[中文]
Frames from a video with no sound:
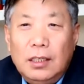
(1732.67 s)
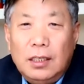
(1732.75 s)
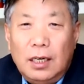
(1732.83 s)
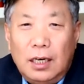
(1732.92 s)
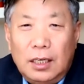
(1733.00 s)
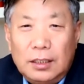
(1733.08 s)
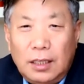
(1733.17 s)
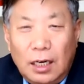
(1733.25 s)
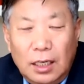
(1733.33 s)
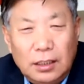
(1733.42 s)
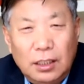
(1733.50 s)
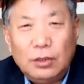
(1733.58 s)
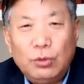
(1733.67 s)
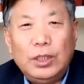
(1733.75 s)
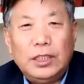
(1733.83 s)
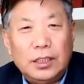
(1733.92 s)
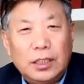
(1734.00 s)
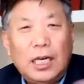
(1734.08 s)
啊，当然他对
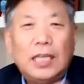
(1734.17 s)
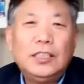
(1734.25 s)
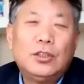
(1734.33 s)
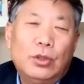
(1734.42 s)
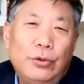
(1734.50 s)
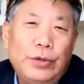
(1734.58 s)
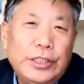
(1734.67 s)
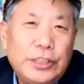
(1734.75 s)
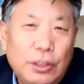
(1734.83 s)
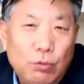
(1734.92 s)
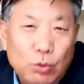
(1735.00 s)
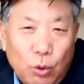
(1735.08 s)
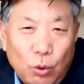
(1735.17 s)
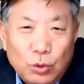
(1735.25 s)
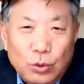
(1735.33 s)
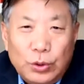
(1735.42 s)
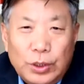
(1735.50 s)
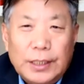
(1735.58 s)
那些看守人员深恶
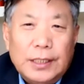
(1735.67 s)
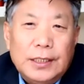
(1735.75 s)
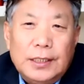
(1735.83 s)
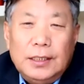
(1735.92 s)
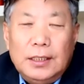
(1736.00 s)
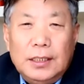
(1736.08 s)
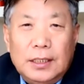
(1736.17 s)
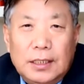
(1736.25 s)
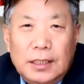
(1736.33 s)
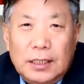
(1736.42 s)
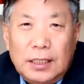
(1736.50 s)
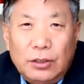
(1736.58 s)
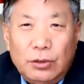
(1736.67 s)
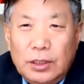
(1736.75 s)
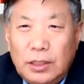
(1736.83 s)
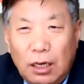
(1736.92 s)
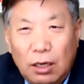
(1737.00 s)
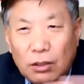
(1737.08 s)
痛绝的啊，他说
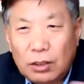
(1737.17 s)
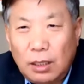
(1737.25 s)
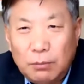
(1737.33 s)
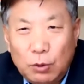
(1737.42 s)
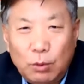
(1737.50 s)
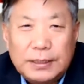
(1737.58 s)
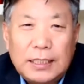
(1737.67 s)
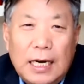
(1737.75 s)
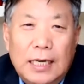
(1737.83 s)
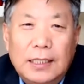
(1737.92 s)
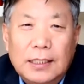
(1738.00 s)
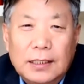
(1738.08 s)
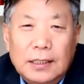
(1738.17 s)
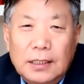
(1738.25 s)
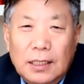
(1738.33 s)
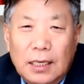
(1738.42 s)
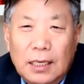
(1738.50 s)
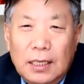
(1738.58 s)
他告诉他们多么残忍
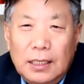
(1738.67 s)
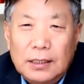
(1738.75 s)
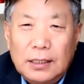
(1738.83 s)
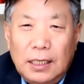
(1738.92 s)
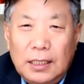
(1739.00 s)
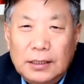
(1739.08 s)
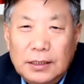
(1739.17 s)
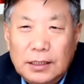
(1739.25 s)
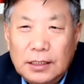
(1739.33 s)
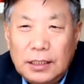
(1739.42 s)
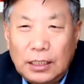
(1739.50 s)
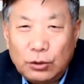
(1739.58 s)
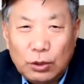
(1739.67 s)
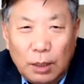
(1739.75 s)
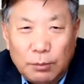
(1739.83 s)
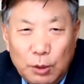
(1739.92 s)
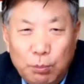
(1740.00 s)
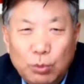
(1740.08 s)
啊，他这个他说
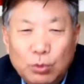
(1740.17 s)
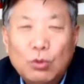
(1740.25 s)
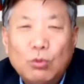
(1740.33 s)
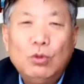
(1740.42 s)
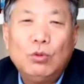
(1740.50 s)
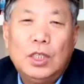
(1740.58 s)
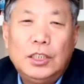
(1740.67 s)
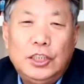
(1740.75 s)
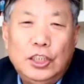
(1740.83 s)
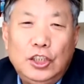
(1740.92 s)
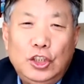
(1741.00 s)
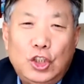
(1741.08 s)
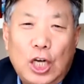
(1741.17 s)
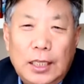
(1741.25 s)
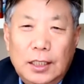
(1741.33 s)
他们是不中用的警犬。